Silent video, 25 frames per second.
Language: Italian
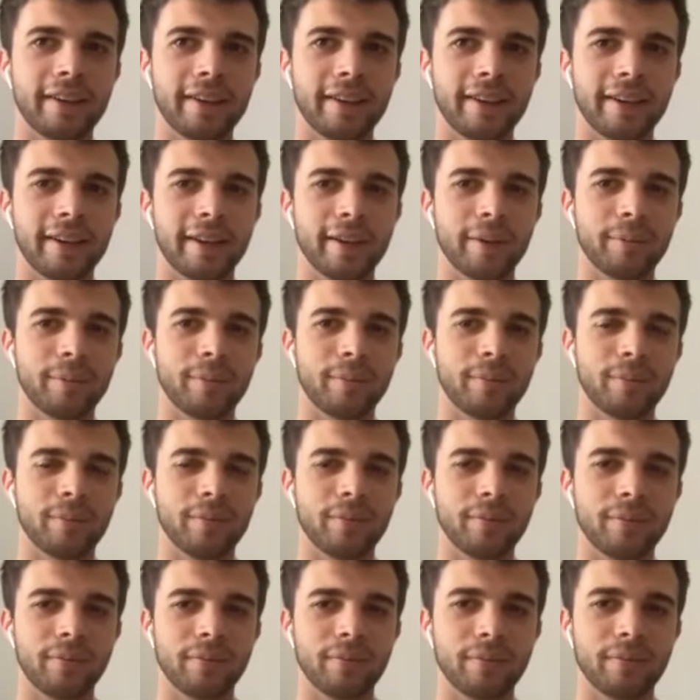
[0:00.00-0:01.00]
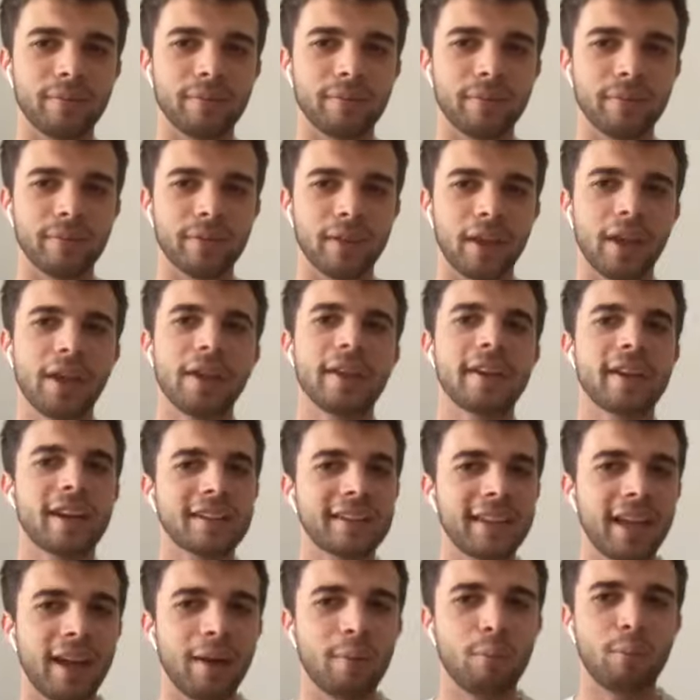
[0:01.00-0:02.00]
ehm, in
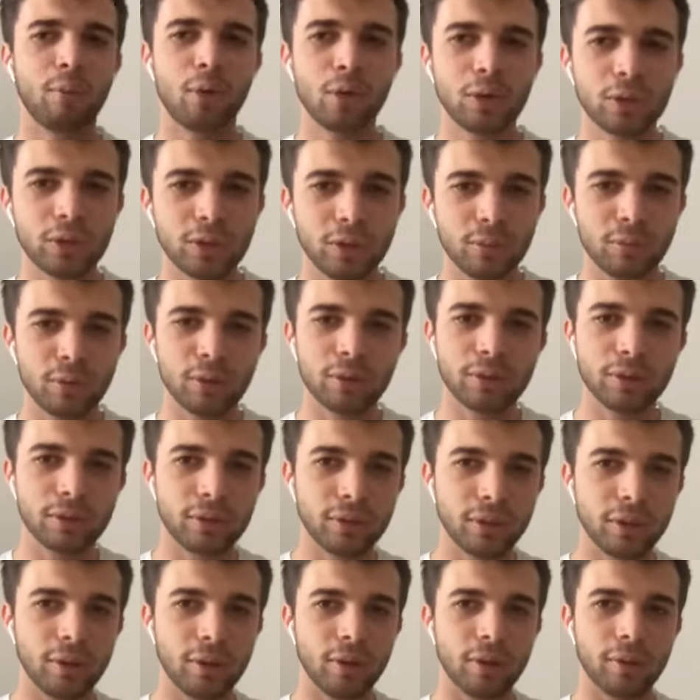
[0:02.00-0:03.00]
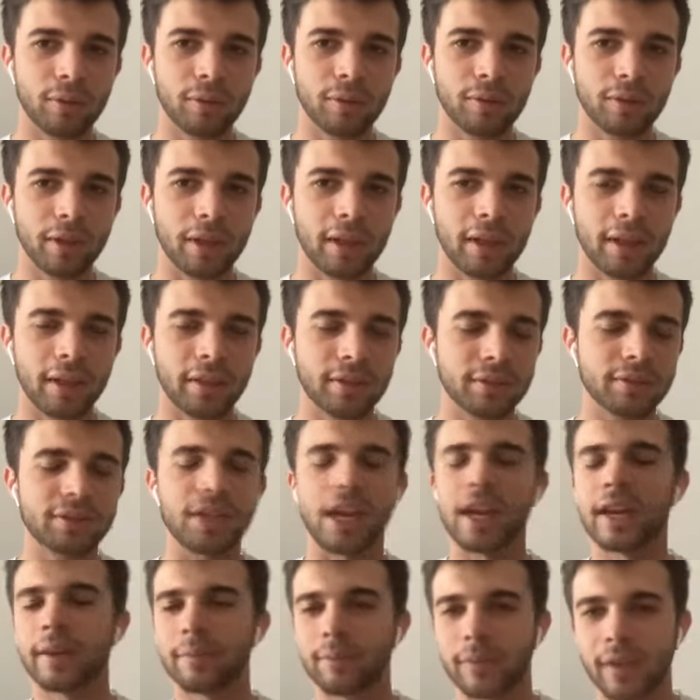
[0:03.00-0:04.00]
realtà molto molto, eh,
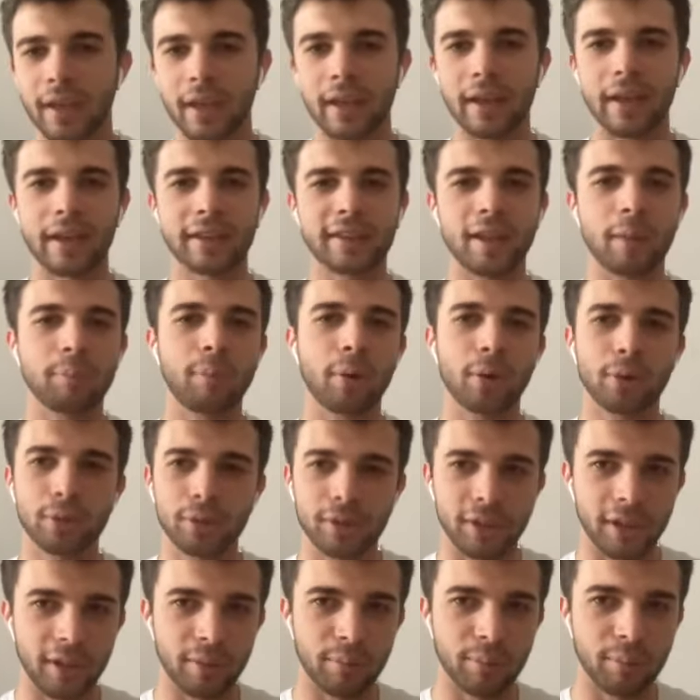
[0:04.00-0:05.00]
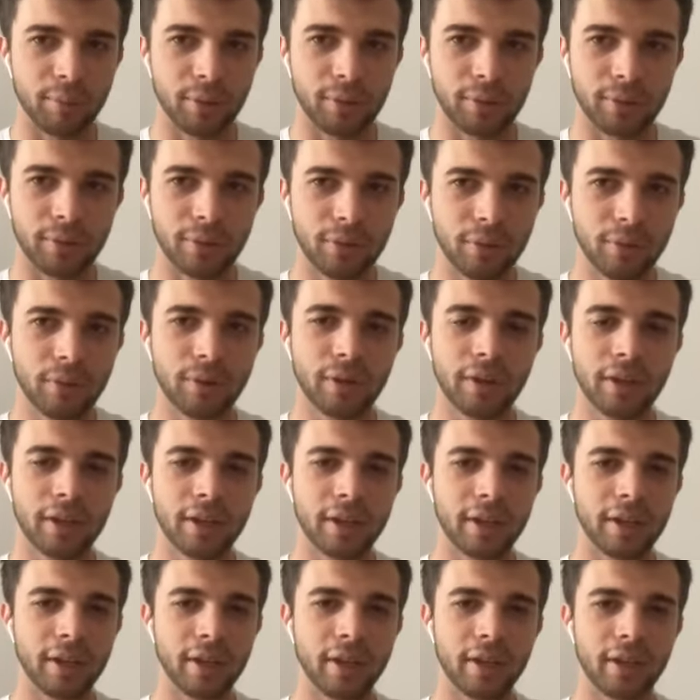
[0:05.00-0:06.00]
cioè eh, da poco tempo, non,
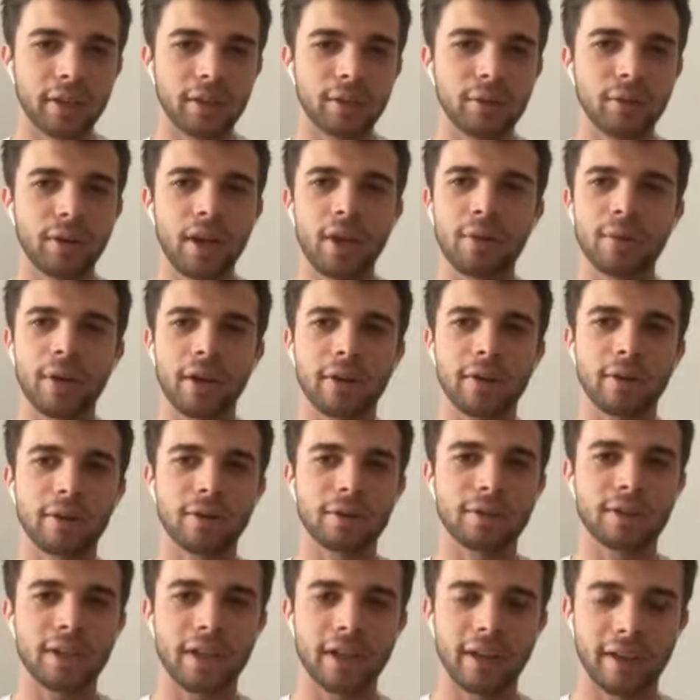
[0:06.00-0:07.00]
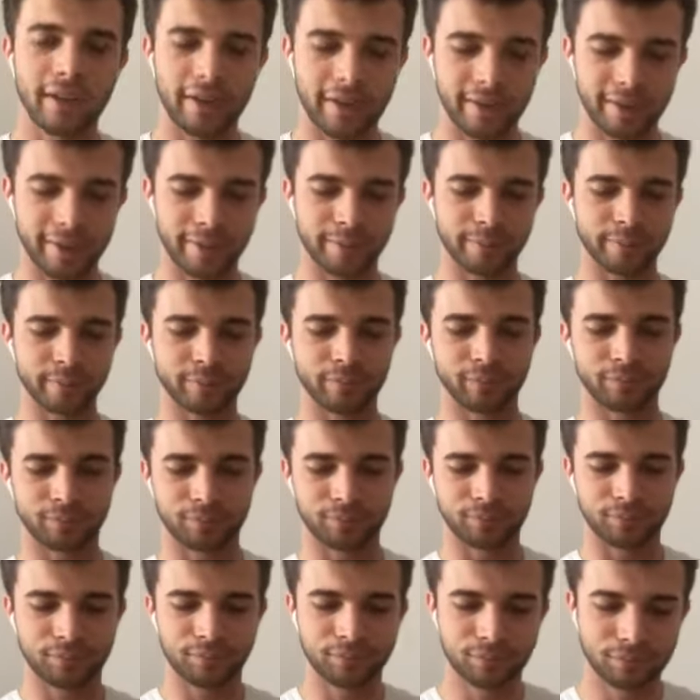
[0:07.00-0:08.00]
eh, non è una cosa, mh,
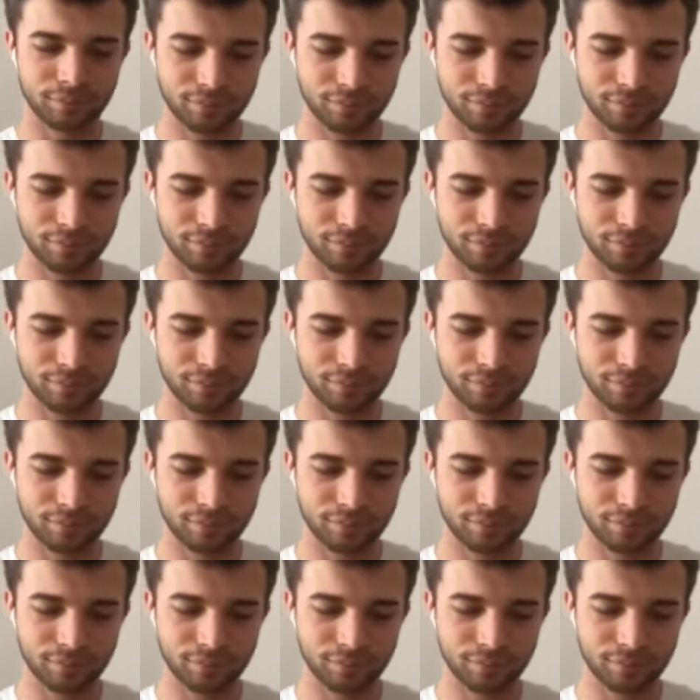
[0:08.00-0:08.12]
mm,